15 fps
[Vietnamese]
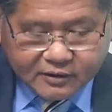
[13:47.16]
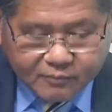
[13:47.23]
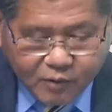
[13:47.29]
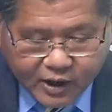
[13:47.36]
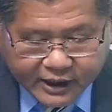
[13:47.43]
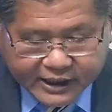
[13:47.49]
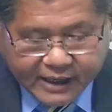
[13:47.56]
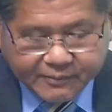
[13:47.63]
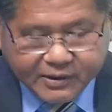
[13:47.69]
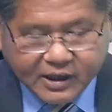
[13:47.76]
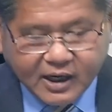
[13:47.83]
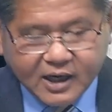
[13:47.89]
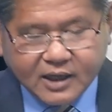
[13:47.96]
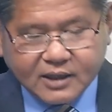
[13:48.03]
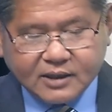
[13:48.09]
Một cái điểm
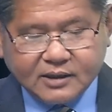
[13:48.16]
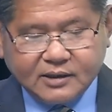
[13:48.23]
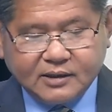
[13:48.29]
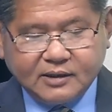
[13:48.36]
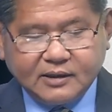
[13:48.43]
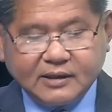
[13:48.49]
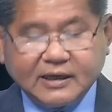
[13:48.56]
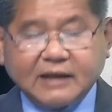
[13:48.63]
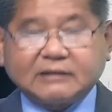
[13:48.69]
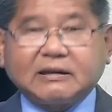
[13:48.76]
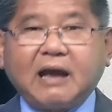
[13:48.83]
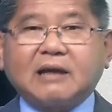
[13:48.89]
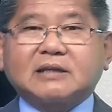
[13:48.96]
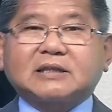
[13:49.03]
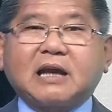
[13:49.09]
nữa là
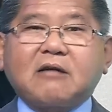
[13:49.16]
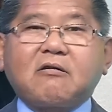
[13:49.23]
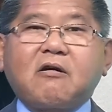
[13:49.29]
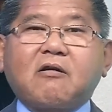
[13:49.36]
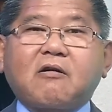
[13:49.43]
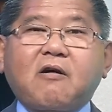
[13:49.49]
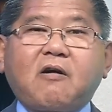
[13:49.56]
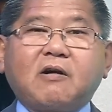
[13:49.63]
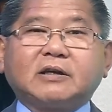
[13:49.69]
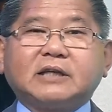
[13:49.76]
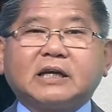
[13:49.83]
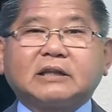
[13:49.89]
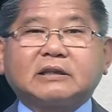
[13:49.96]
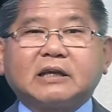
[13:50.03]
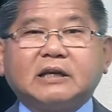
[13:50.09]
tại sao họ có
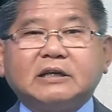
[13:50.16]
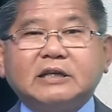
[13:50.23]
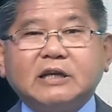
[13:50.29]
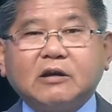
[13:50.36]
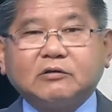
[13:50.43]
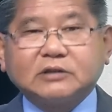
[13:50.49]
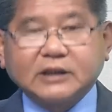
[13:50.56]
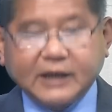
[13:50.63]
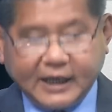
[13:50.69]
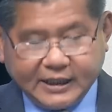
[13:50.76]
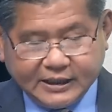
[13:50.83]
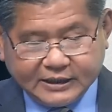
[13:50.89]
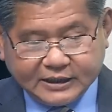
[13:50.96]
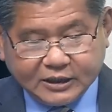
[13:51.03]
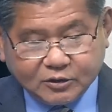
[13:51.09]
những cái tiền nhiều như thế
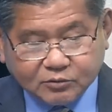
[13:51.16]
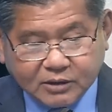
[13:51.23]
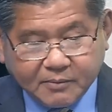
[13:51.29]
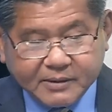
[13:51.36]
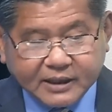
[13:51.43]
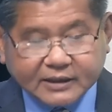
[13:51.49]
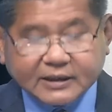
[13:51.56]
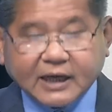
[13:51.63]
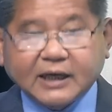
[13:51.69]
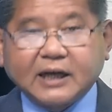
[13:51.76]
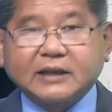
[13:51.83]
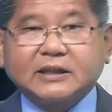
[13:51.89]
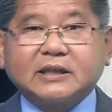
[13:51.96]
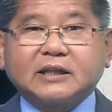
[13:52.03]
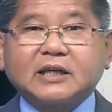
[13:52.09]
này thì chúng ta biết rằng
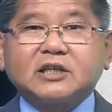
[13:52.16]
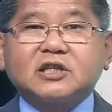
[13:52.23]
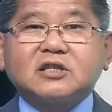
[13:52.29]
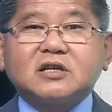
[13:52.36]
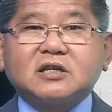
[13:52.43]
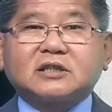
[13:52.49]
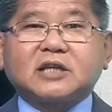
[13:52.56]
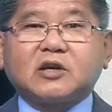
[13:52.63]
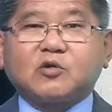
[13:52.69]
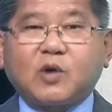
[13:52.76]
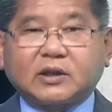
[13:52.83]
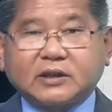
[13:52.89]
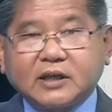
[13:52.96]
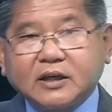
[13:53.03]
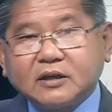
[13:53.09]
là gì cái chương trình
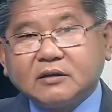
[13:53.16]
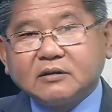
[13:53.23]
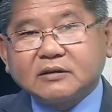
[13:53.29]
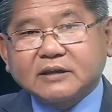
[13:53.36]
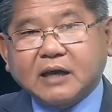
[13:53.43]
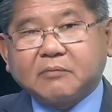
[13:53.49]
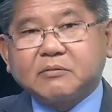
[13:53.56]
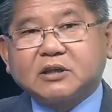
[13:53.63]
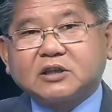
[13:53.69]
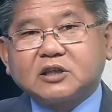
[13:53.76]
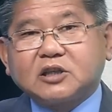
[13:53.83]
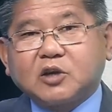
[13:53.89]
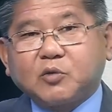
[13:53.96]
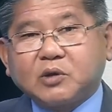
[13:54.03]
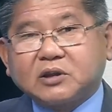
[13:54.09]
hỏa tiễn đặc biệt
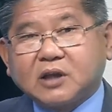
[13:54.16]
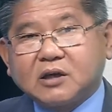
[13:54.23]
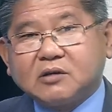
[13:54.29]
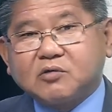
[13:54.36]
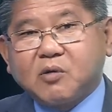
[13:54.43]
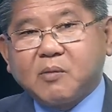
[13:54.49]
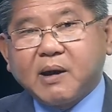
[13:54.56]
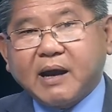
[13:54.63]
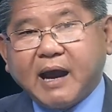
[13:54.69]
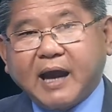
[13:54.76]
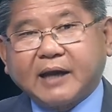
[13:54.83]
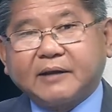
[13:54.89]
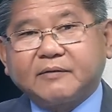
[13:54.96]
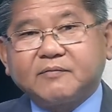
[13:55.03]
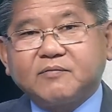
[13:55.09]
chương trình nguyên tử của Bắc Hàn